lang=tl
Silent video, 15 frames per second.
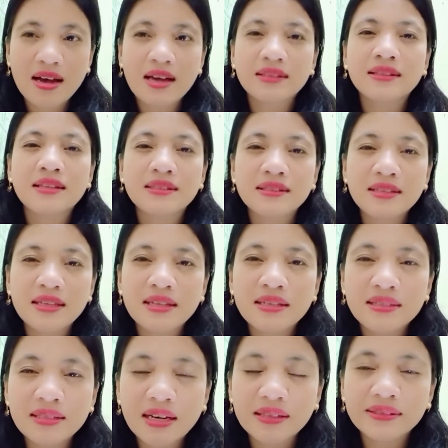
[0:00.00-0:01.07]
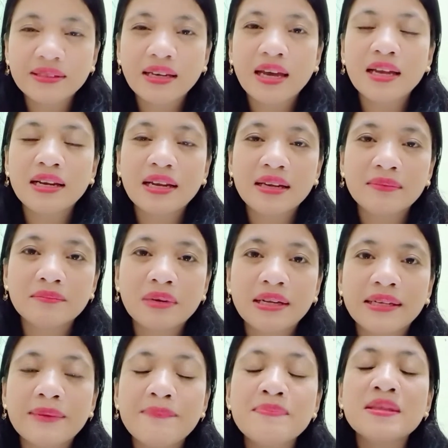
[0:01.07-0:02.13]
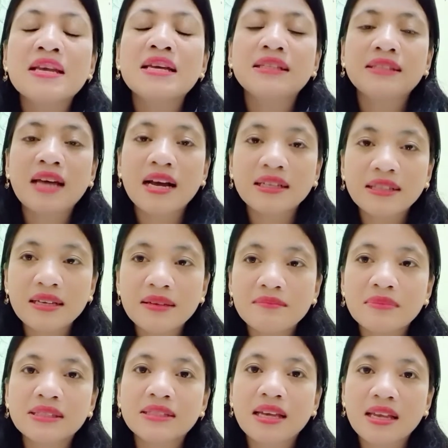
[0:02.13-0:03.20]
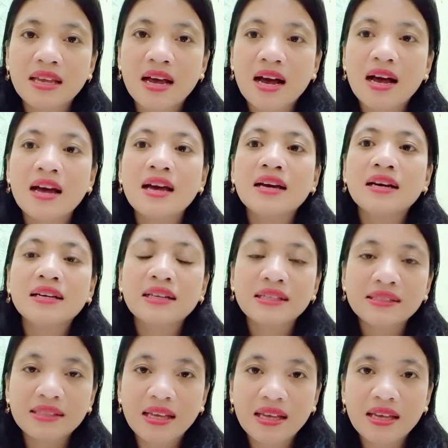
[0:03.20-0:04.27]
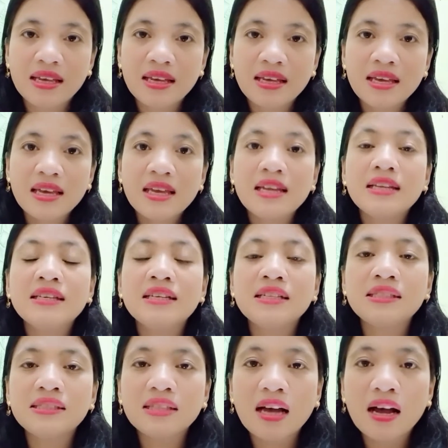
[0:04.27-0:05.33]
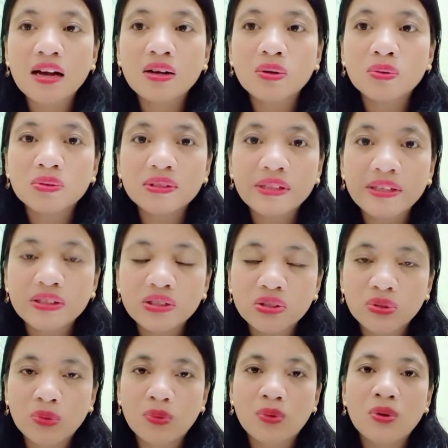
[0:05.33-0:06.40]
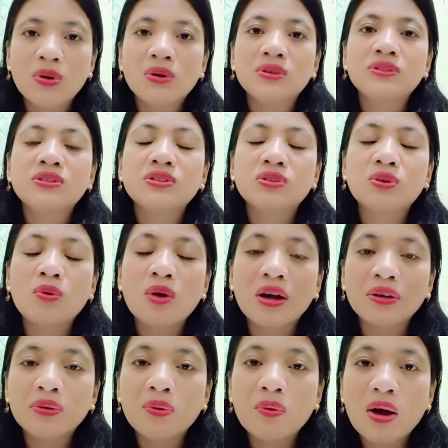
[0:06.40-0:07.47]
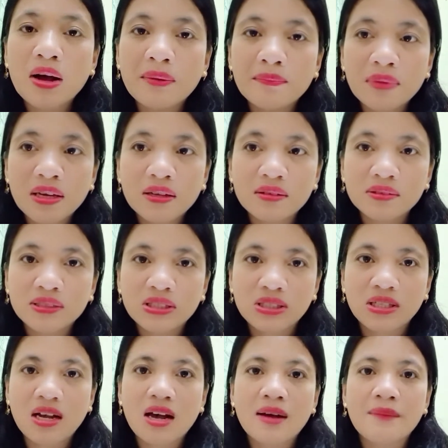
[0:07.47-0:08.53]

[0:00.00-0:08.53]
At hindi yan kailanman naging masaya kasi hindi siya kontento kung ano ang meron siya.